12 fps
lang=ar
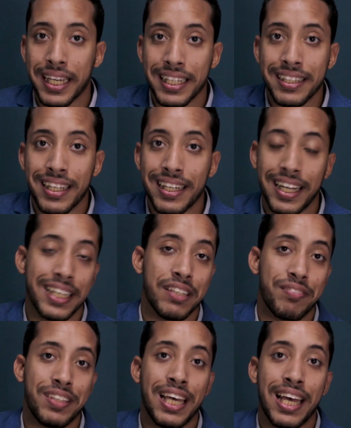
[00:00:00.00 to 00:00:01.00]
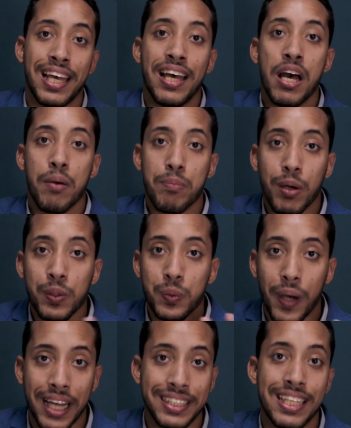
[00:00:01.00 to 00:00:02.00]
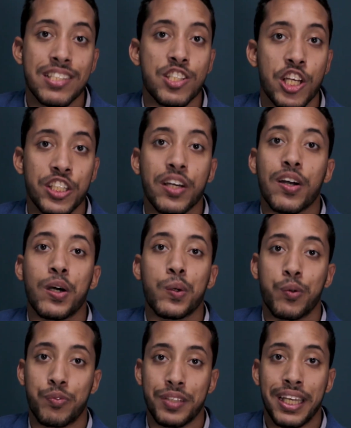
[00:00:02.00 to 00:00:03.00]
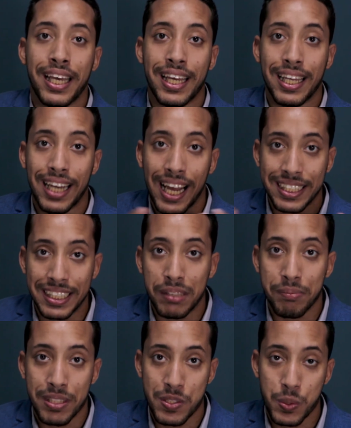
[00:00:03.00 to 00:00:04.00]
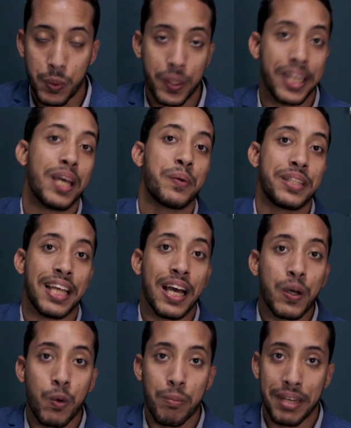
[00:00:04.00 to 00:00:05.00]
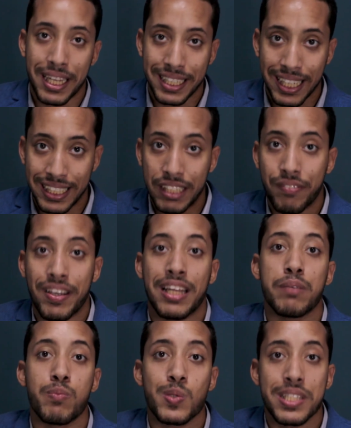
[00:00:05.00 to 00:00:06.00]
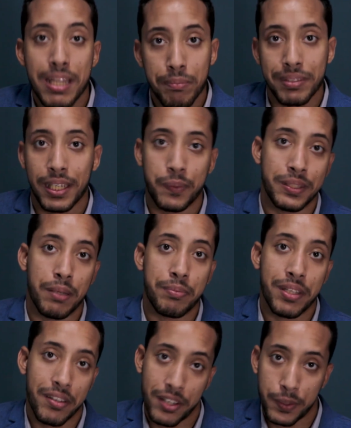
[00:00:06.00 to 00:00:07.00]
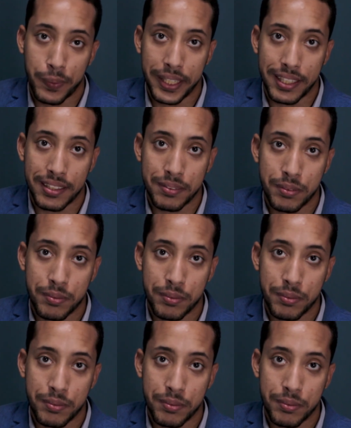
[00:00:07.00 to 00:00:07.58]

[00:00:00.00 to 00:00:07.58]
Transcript: جدا لأن فيها برضو أحداث شيقة وفيها العديد من السخرية والتهكم اللي هتخليك فعلا مستمتع وانت بتقرا الرواية